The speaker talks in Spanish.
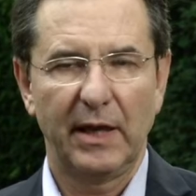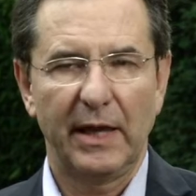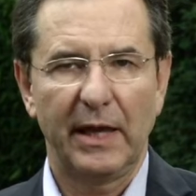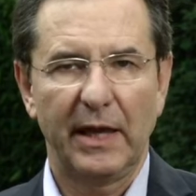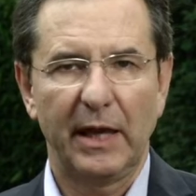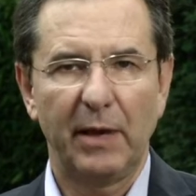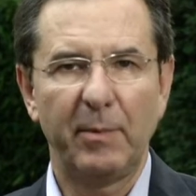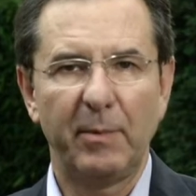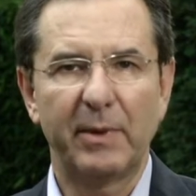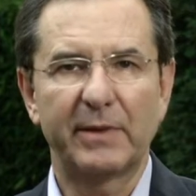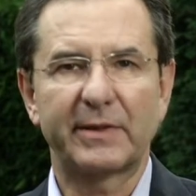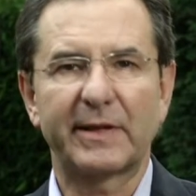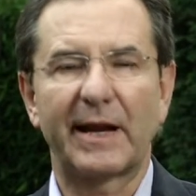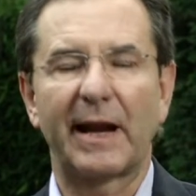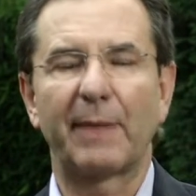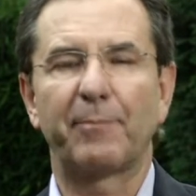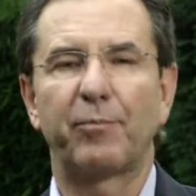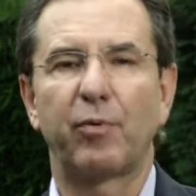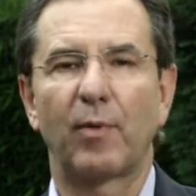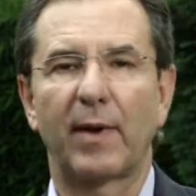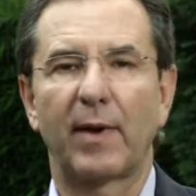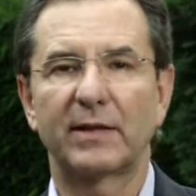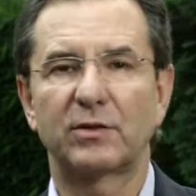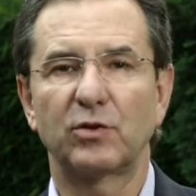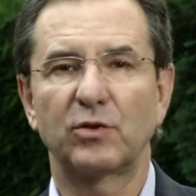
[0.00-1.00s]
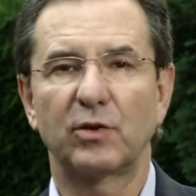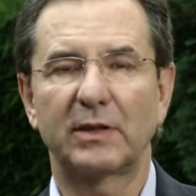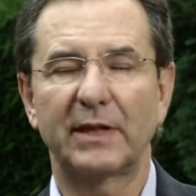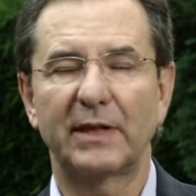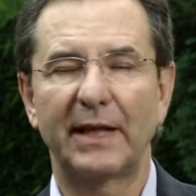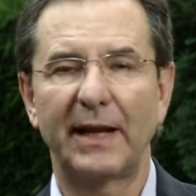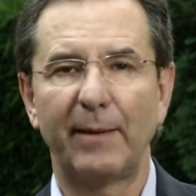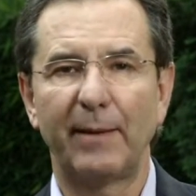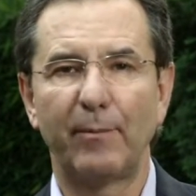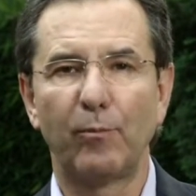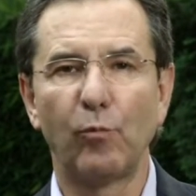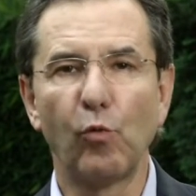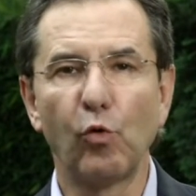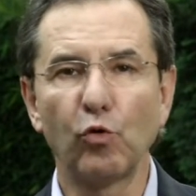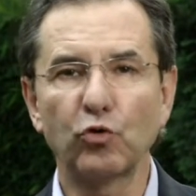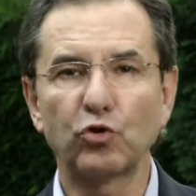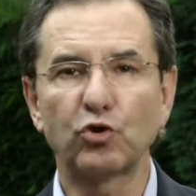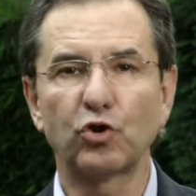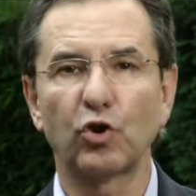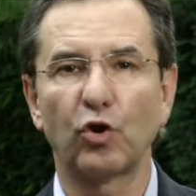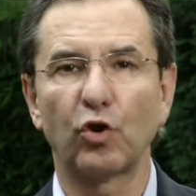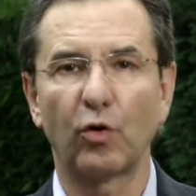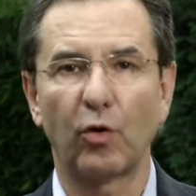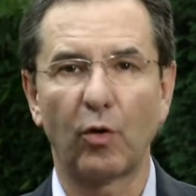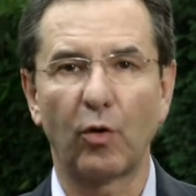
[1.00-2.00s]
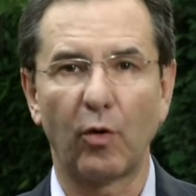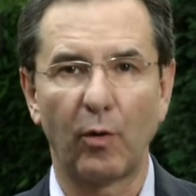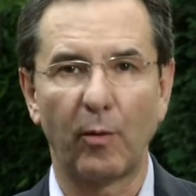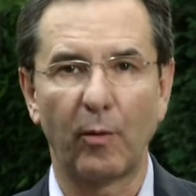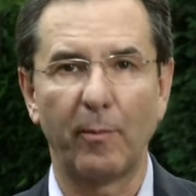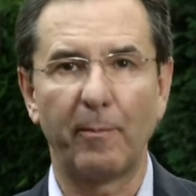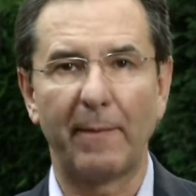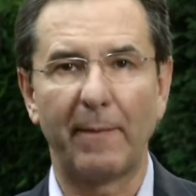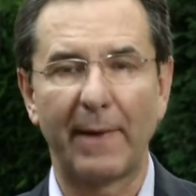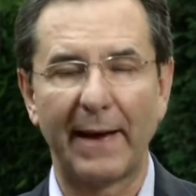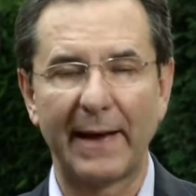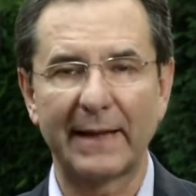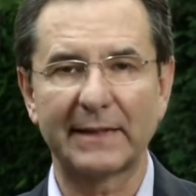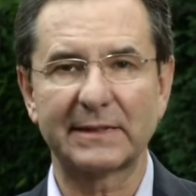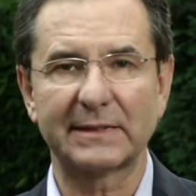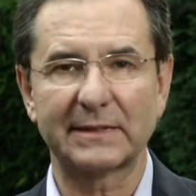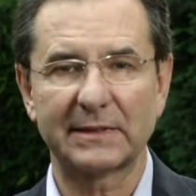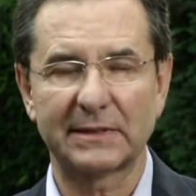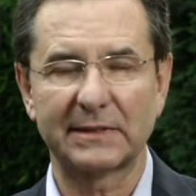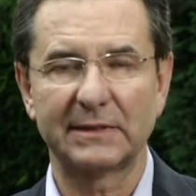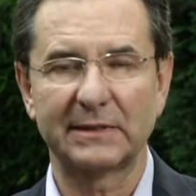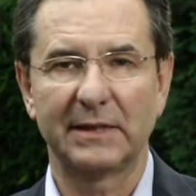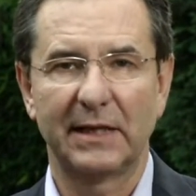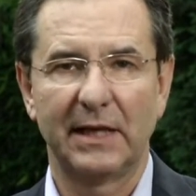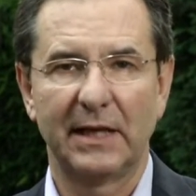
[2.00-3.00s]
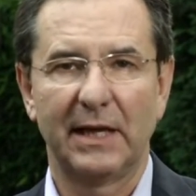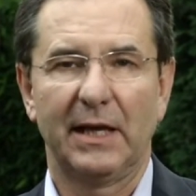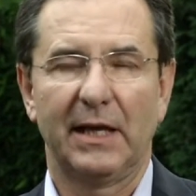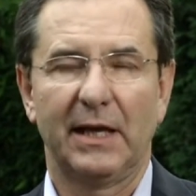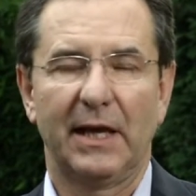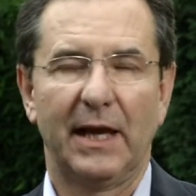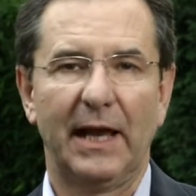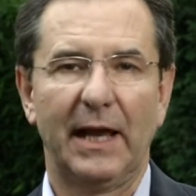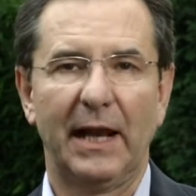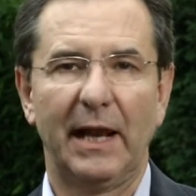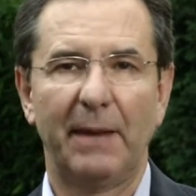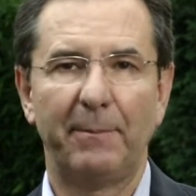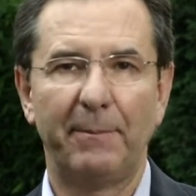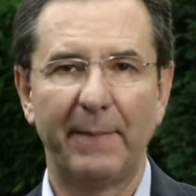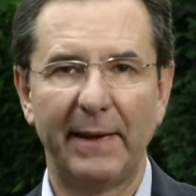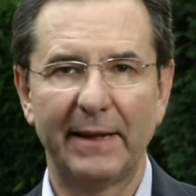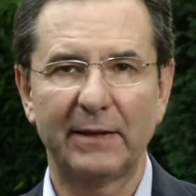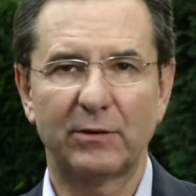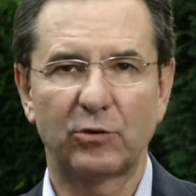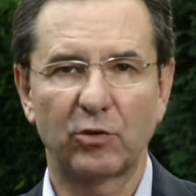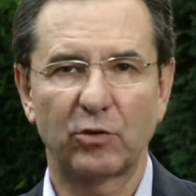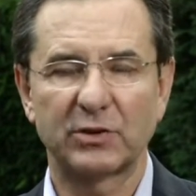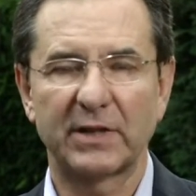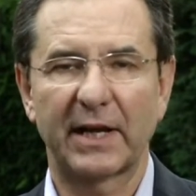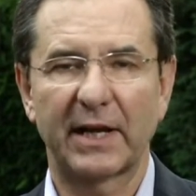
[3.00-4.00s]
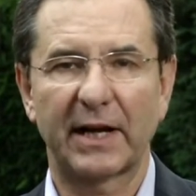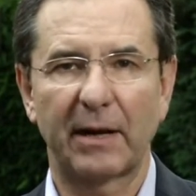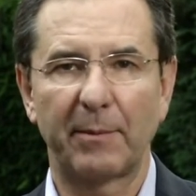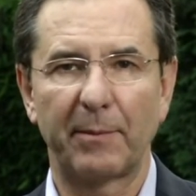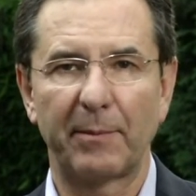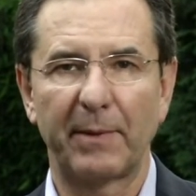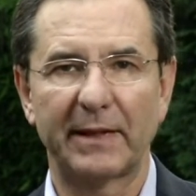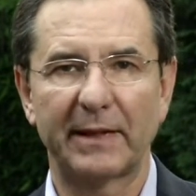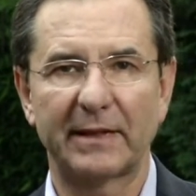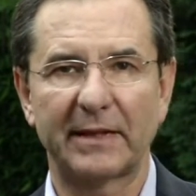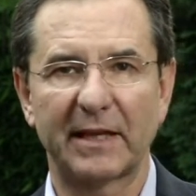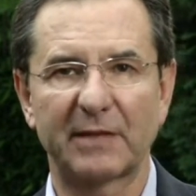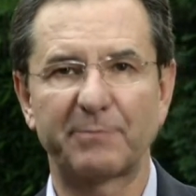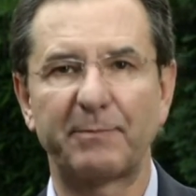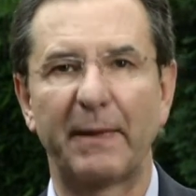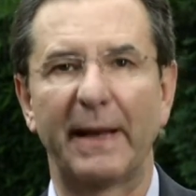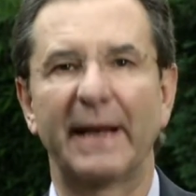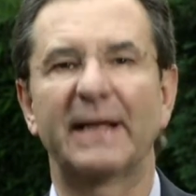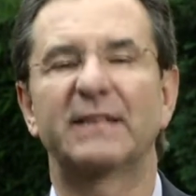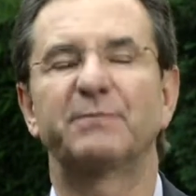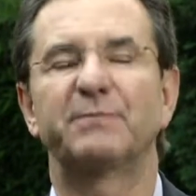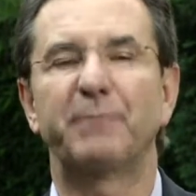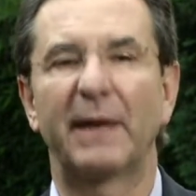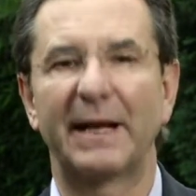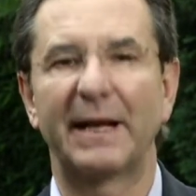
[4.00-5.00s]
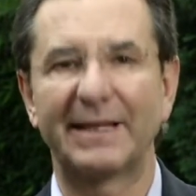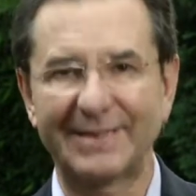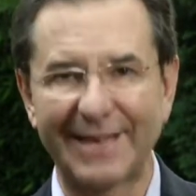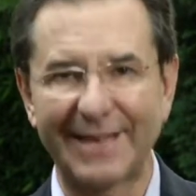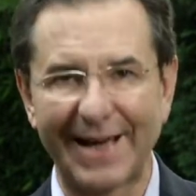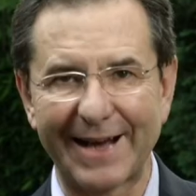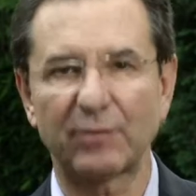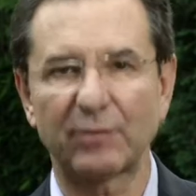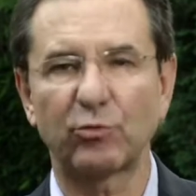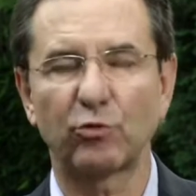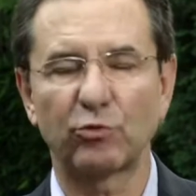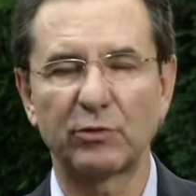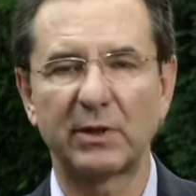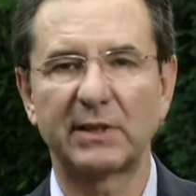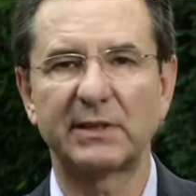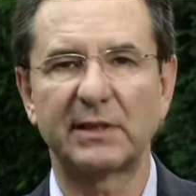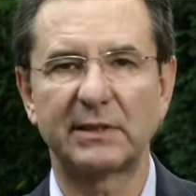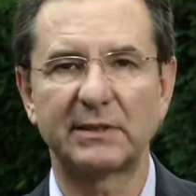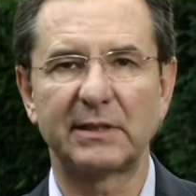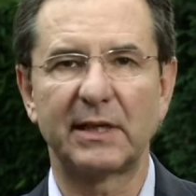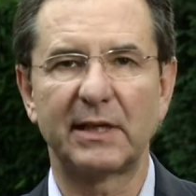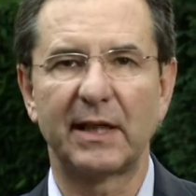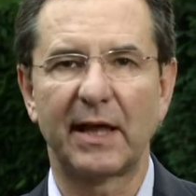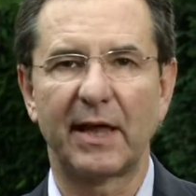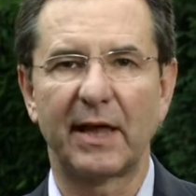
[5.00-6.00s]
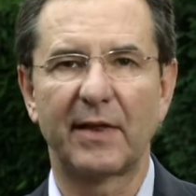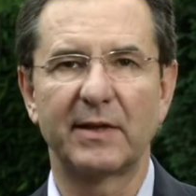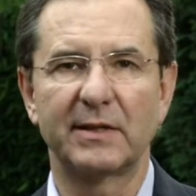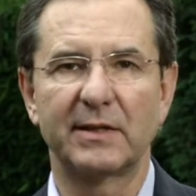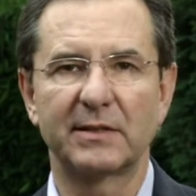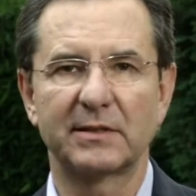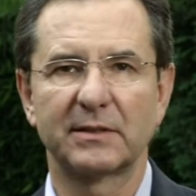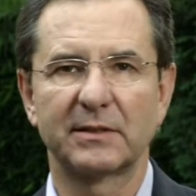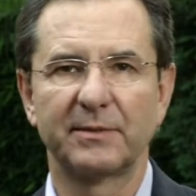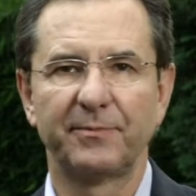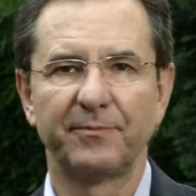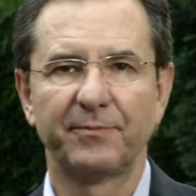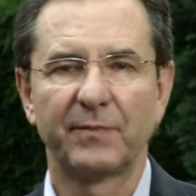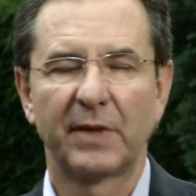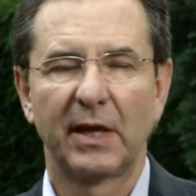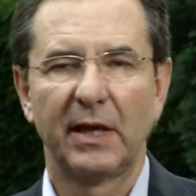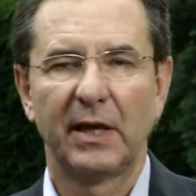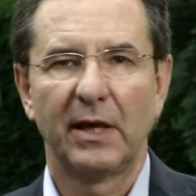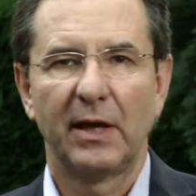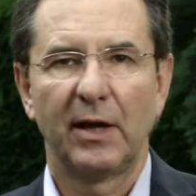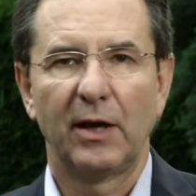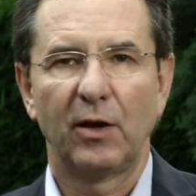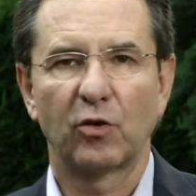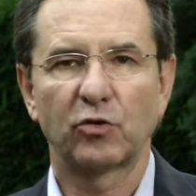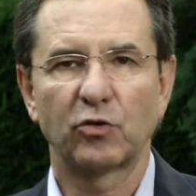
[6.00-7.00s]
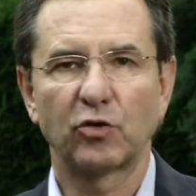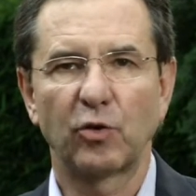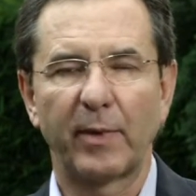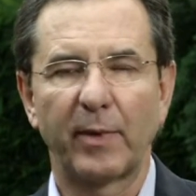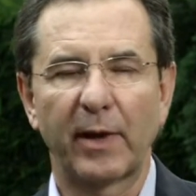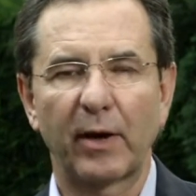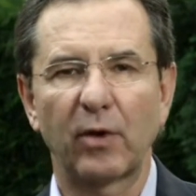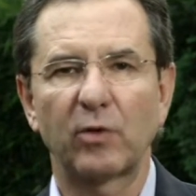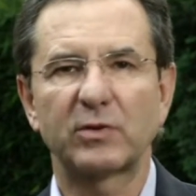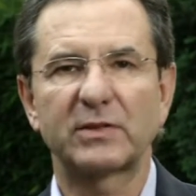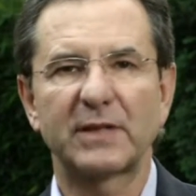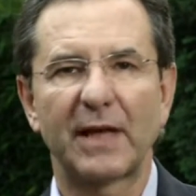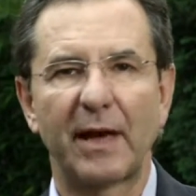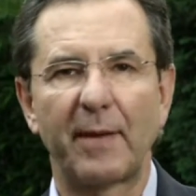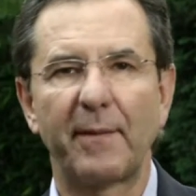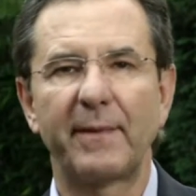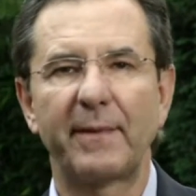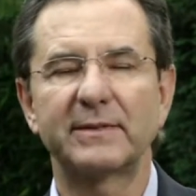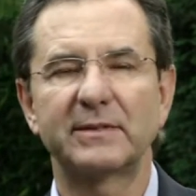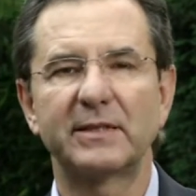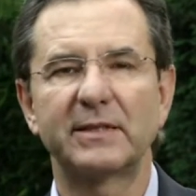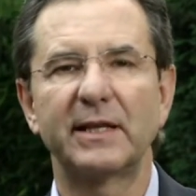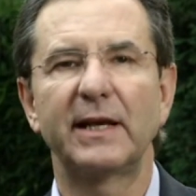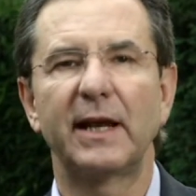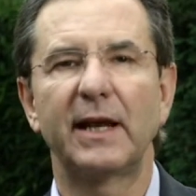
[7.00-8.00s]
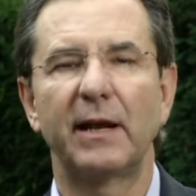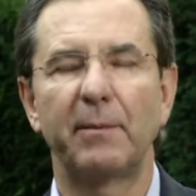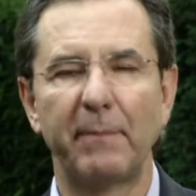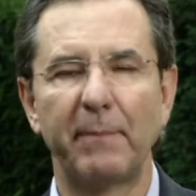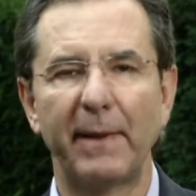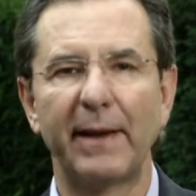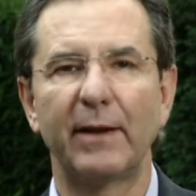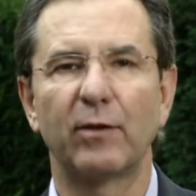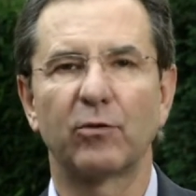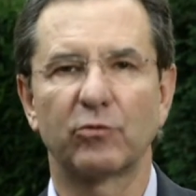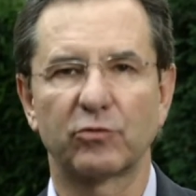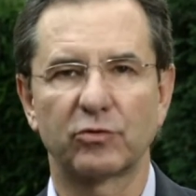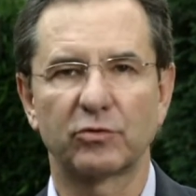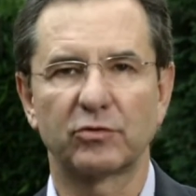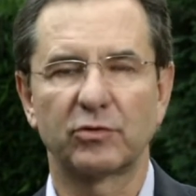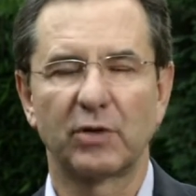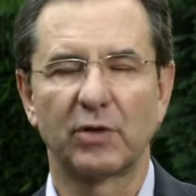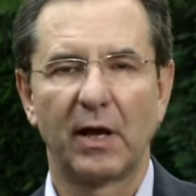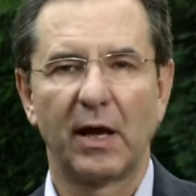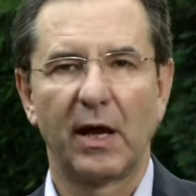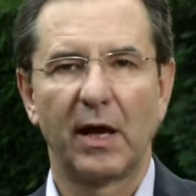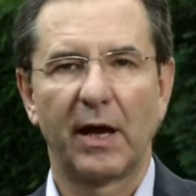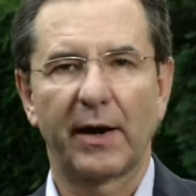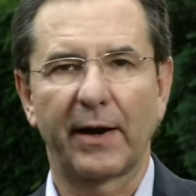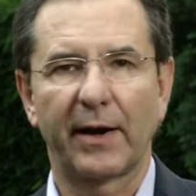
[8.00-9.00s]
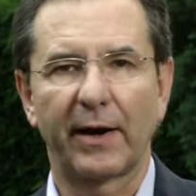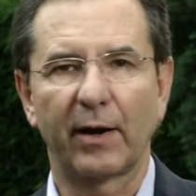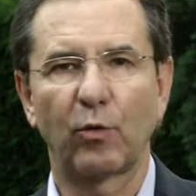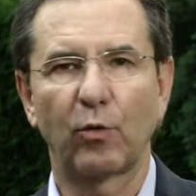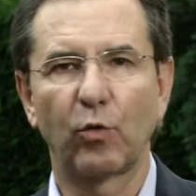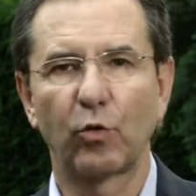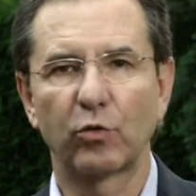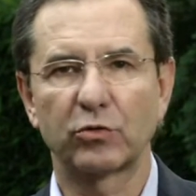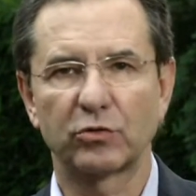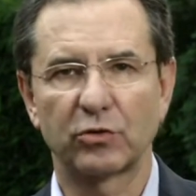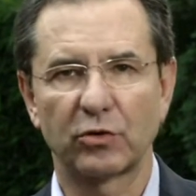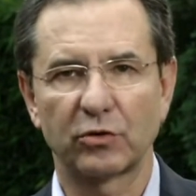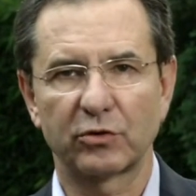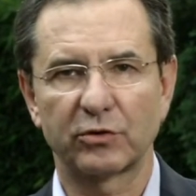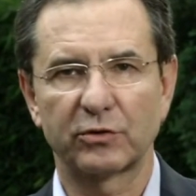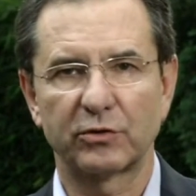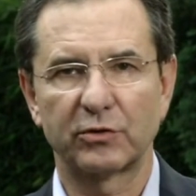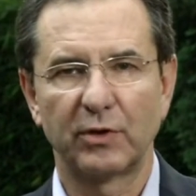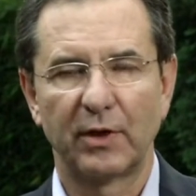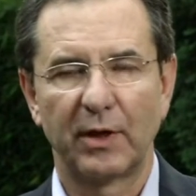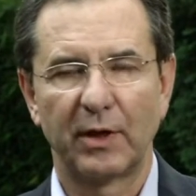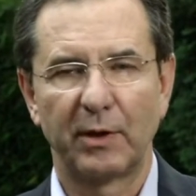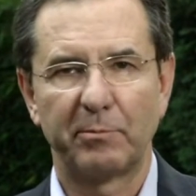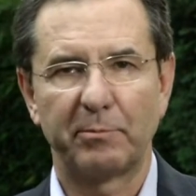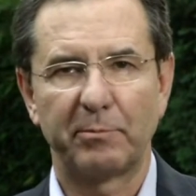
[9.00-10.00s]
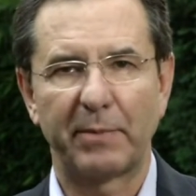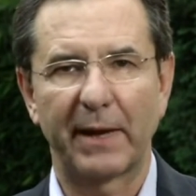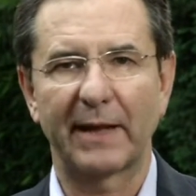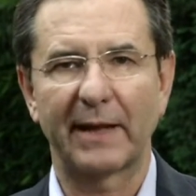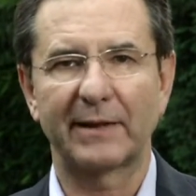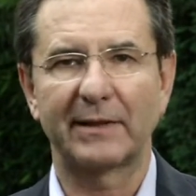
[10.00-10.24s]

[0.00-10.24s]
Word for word: Y mientras la población tiene mucho más elementos y herramientas para expresar sus necesidades, los gobiernos cada vez tienen menos recursos para